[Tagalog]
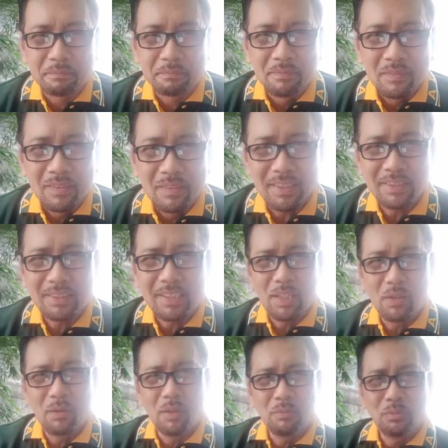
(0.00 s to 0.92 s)
Yan ang
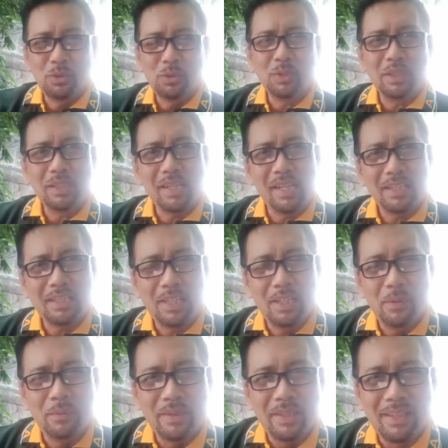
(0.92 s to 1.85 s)
dalawang mundong
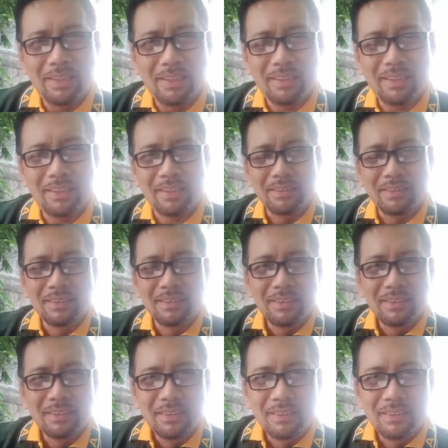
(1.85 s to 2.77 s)
ginagalawan natin eh.
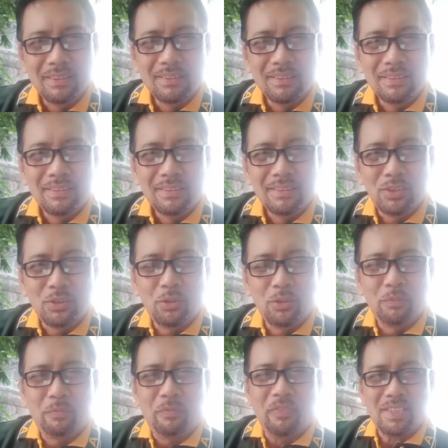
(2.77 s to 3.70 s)

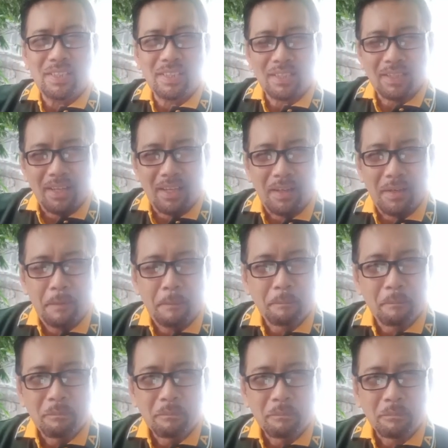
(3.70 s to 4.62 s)
Yung physical
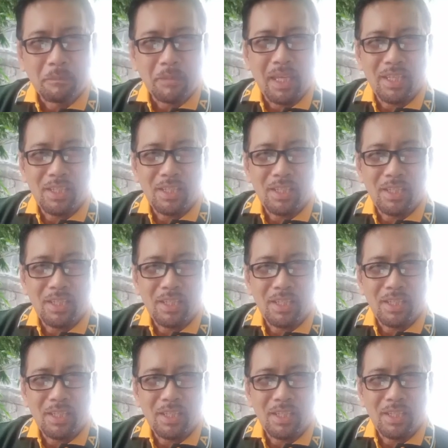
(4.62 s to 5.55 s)
at yung
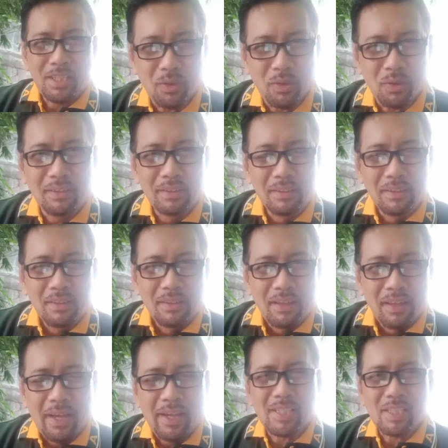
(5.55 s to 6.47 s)
spiritual.
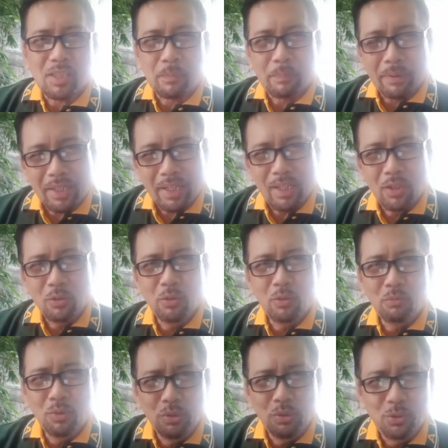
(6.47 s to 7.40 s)
At sa
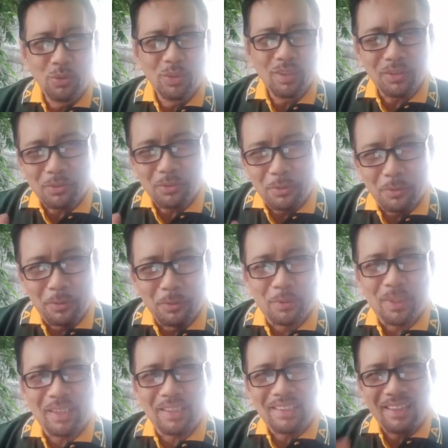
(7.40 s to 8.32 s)
parehong mundong ito,
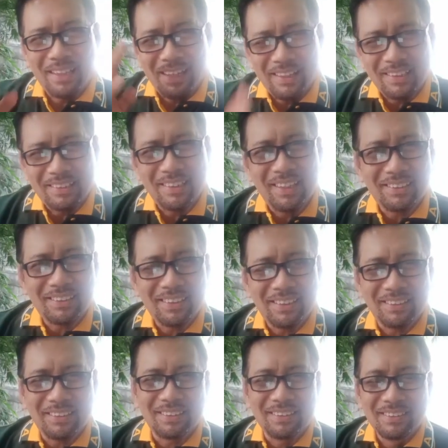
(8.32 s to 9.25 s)
kailangan
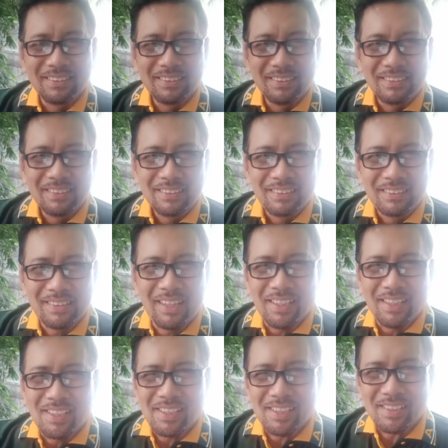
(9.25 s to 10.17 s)
natin ng
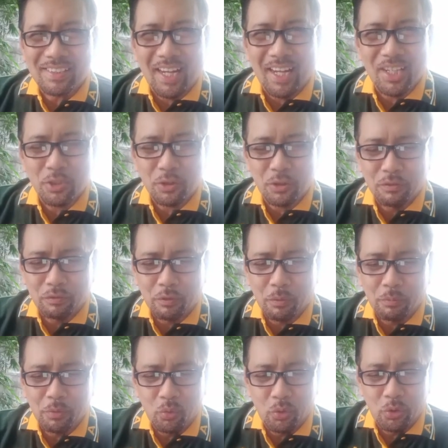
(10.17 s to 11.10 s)
instruction
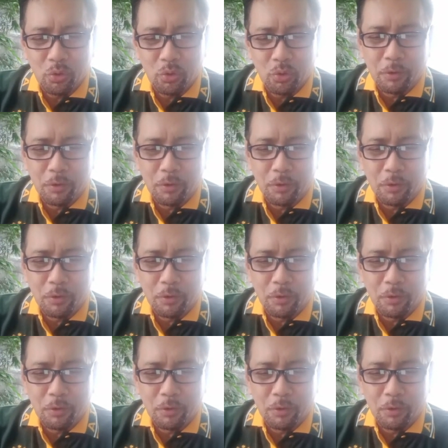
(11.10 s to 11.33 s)
from the Word.